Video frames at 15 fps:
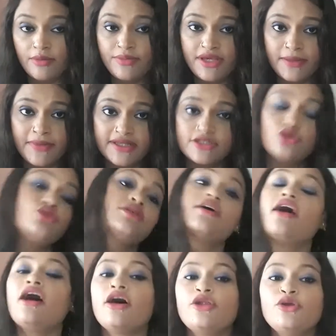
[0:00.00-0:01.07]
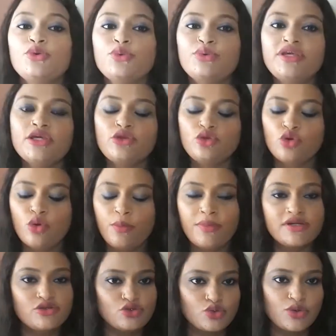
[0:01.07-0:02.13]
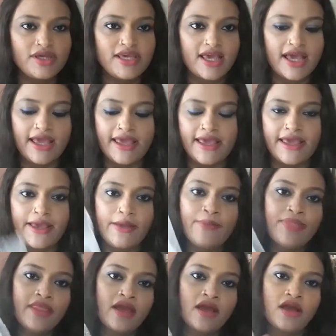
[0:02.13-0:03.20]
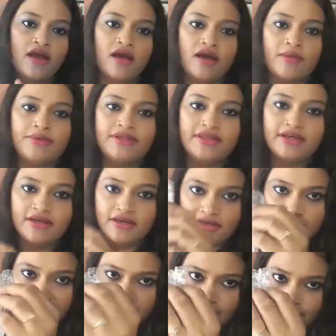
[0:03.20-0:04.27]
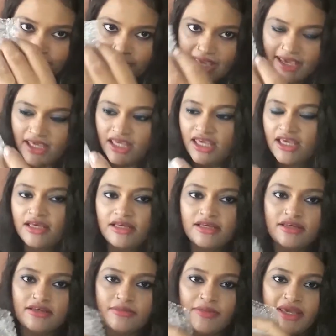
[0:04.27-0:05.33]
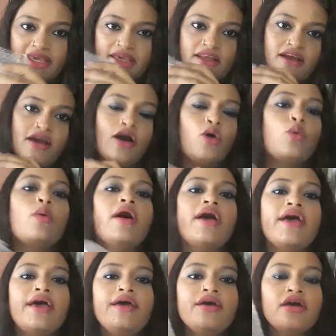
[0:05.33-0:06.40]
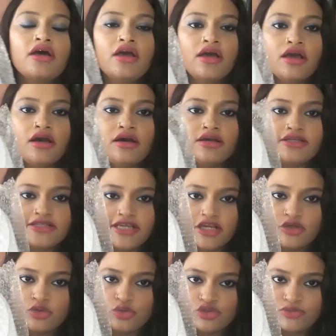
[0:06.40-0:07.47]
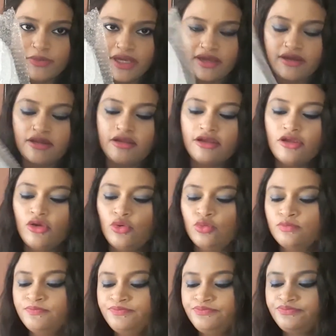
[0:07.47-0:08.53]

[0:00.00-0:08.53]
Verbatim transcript: अब ये मैं जो दिखा रही हूँ ये तो परसों ही आया है अभी तक पैकिंग में ही रखा हुआ है इसका यूज़ मैं कर रही हूँ